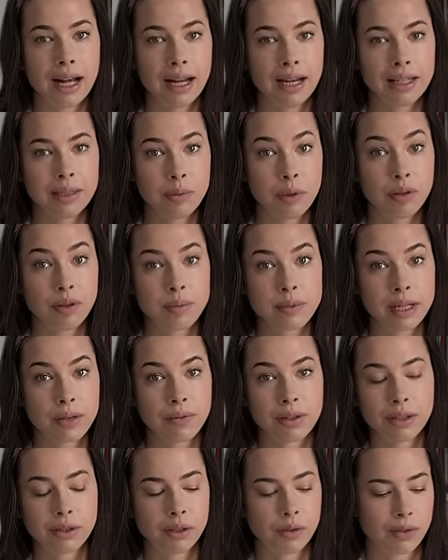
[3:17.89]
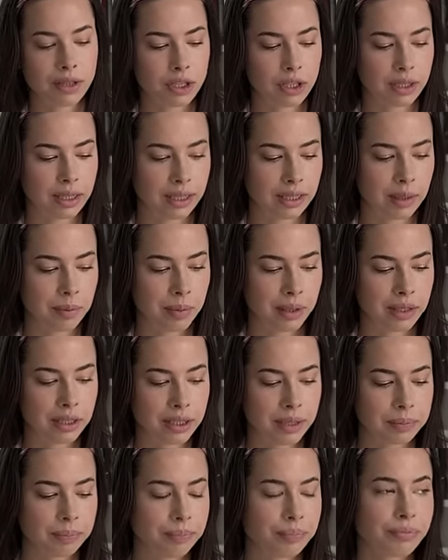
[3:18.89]
ale nie mogę Wam zagwarantować, że tak nie
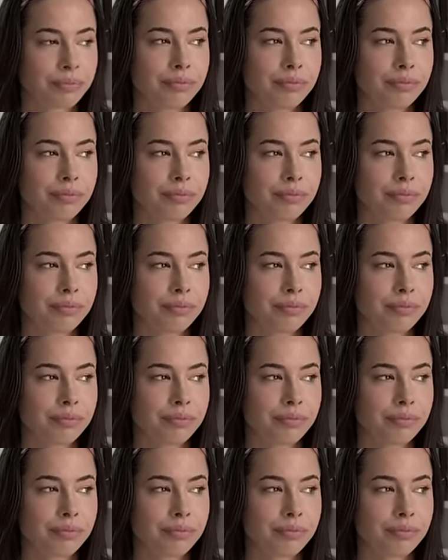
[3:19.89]
będzie.